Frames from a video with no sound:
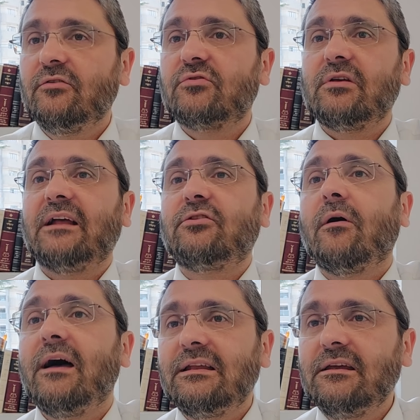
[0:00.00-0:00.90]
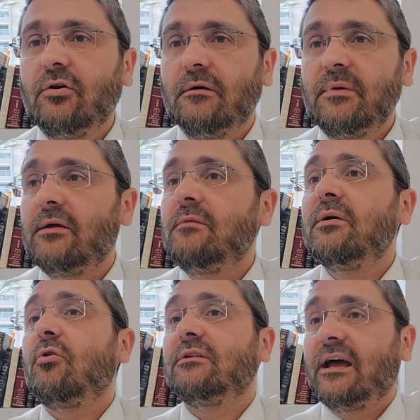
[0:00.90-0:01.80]
Tout ce que la Torah elle dit,
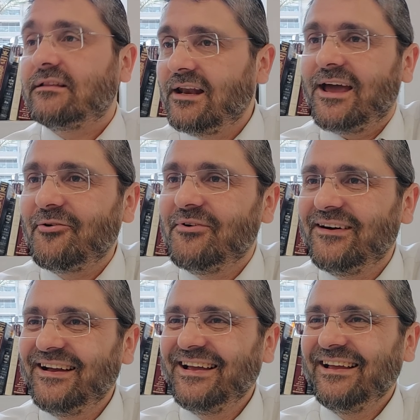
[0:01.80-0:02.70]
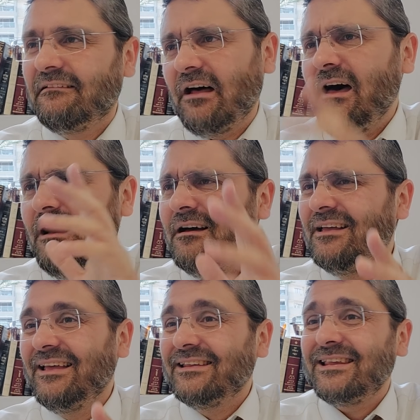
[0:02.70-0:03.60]
telechu. Voilà,
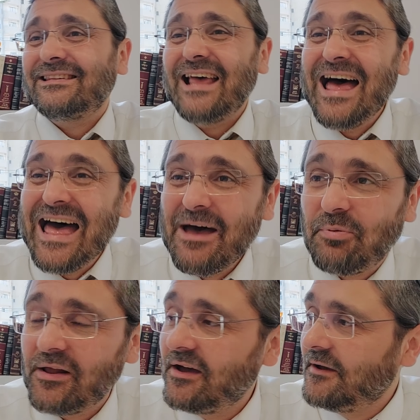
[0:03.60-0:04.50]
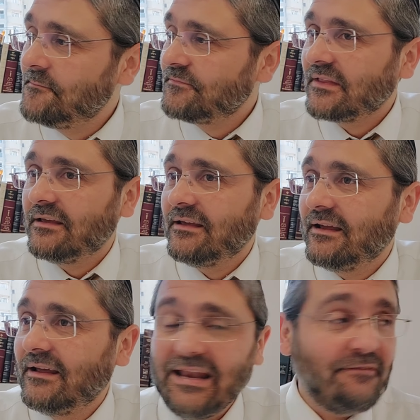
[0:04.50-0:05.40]
c'est simple.
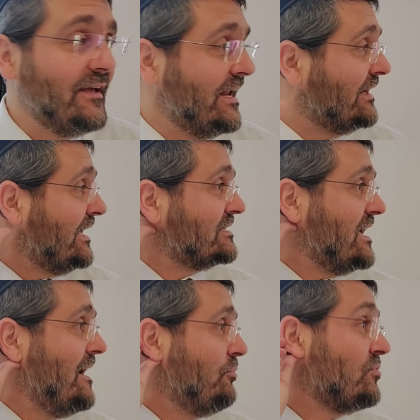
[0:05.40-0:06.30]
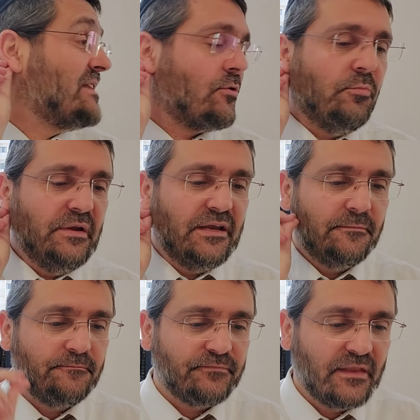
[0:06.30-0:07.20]
La vie elle est très simple, on se la complique.
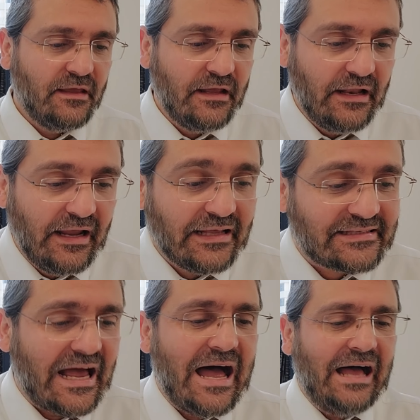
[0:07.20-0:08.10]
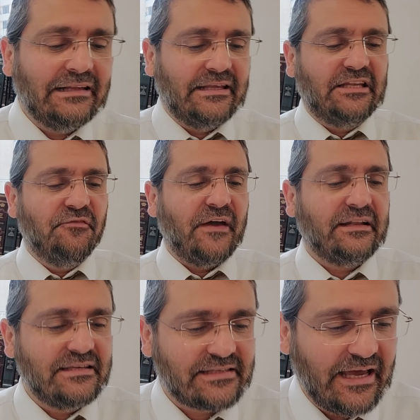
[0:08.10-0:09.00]
Ça, c'est
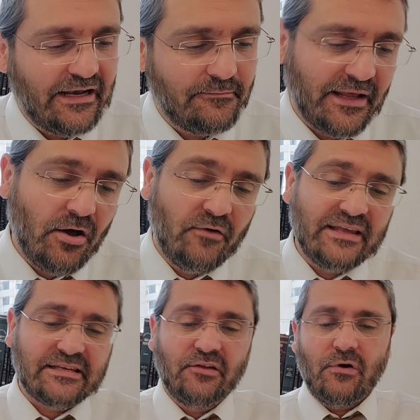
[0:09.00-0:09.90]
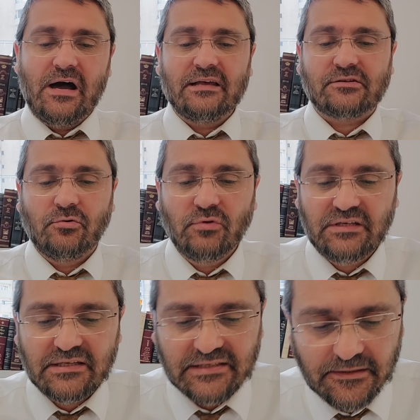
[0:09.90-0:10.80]
Tiferet Israël. Maintenant, on va essayer de voir ce que nous
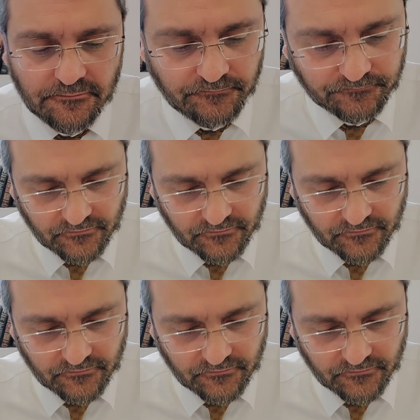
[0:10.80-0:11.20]
dit ici